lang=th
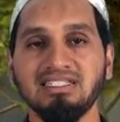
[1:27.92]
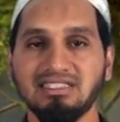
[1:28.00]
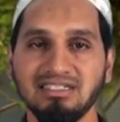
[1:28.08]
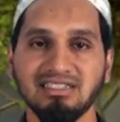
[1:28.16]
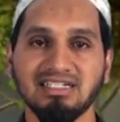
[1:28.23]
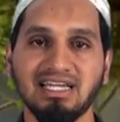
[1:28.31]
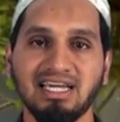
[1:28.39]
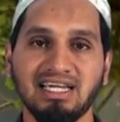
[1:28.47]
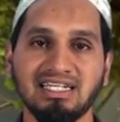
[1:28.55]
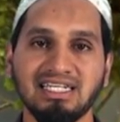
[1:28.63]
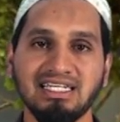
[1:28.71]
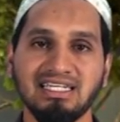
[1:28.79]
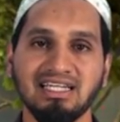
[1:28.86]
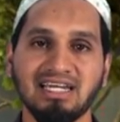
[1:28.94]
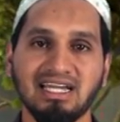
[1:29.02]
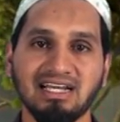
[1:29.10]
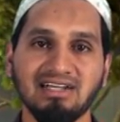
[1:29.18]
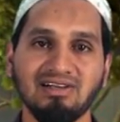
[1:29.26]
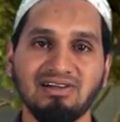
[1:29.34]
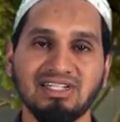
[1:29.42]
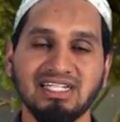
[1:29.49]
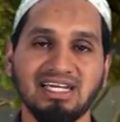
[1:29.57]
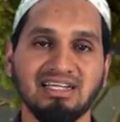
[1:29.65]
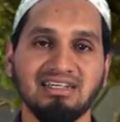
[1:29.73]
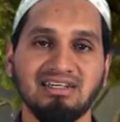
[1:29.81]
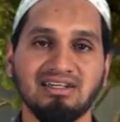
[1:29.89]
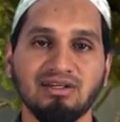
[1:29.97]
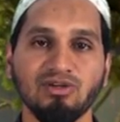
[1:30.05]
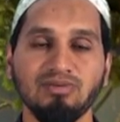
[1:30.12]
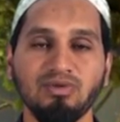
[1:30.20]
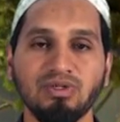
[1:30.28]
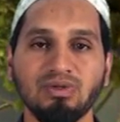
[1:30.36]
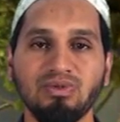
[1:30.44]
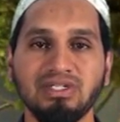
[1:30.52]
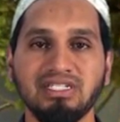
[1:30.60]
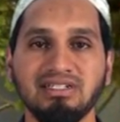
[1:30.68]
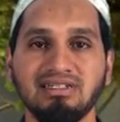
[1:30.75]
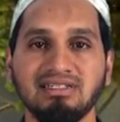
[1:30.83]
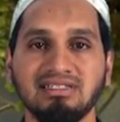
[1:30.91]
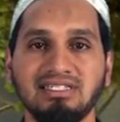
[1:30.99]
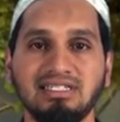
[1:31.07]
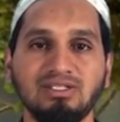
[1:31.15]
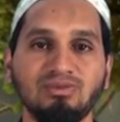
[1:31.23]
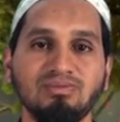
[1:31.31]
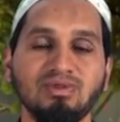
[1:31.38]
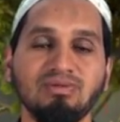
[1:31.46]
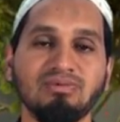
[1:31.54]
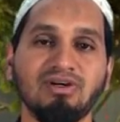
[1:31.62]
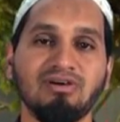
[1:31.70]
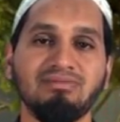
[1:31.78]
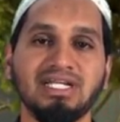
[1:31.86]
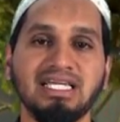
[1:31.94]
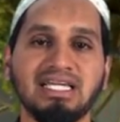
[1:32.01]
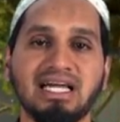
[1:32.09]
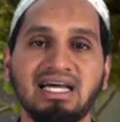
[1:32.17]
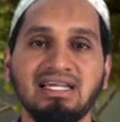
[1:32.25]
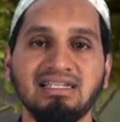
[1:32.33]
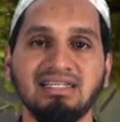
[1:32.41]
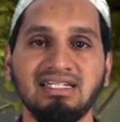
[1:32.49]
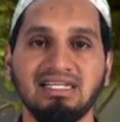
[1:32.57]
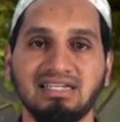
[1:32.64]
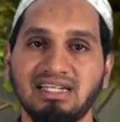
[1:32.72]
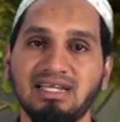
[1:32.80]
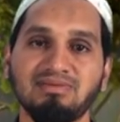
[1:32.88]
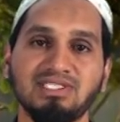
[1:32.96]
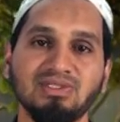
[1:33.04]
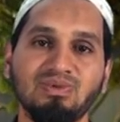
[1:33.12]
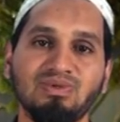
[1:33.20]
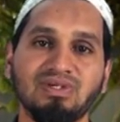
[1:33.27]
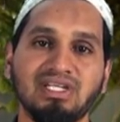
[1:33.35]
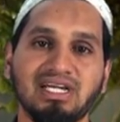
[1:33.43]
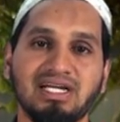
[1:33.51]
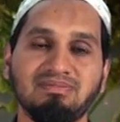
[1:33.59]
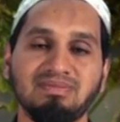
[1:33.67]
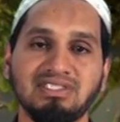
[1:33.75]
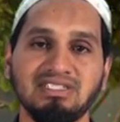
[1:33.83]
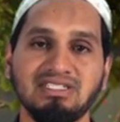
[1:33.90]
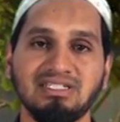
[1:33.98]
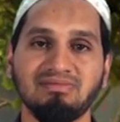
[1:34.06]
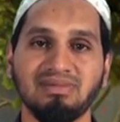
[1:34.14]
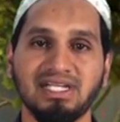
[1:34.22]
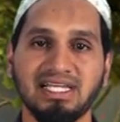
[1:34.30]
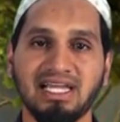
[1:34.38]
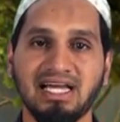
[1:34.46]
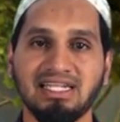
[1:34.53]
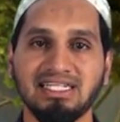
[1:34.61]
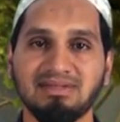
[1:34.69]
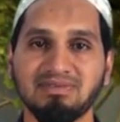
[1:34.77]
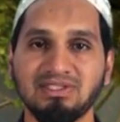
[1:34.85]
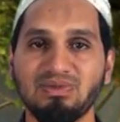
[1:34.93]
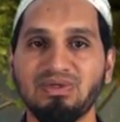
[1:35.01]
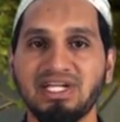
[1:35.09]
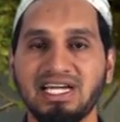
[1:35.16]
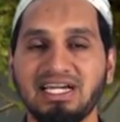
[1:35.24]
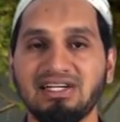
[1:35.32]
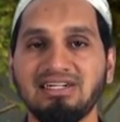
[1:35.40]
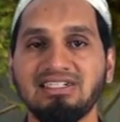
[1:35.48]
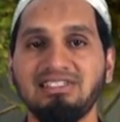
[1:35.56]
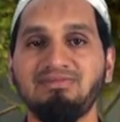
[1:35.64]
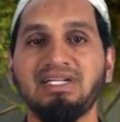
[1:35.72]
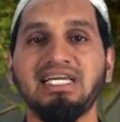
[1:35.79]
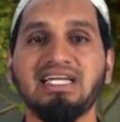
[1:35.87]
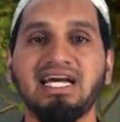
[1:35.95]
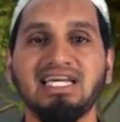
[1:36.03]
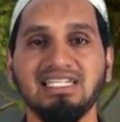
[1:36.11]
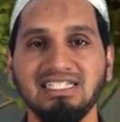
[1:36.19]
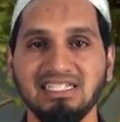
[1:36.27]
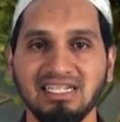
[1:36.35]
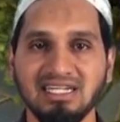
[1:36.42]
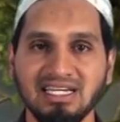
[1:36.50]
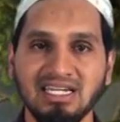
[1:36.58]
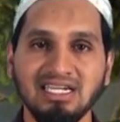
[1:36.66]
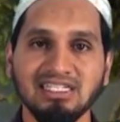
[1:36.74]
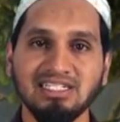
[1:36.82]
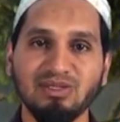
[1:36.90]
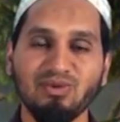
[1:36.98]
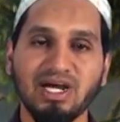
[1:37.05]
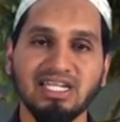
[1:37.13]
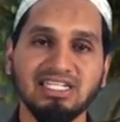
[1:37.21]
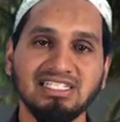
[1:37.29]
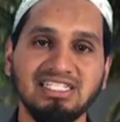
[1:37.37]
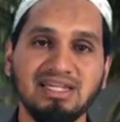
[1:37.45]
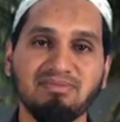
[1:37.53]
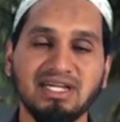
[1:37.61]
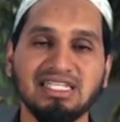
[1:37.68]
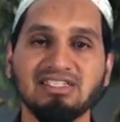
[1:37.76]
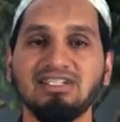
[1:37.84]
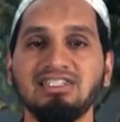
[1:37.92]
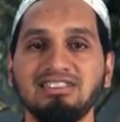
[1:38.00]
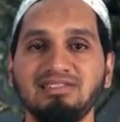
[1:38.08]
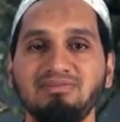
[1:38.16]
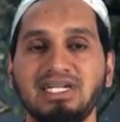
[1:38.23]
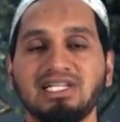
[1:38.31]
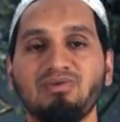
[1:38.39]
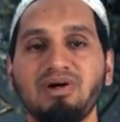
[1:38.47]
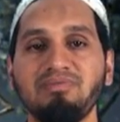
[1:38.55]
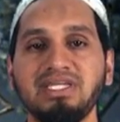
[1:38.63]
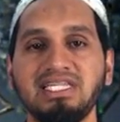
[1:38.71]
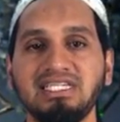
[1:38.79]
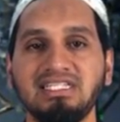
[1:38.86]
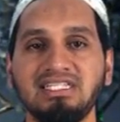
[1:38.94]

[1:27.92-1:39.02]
ซึ่งนะฮะในครั้งก่อนเนี่ยเราได้พูดคุยถึงที่ชุมนุมของมาลายกะระดับสูงนะครับซึ่งมาลายการะดับสูงนะฮะก็คือมาลายกาที่ถือว่าถ้าเทียบกันก็คือเหมือนกับว่ามี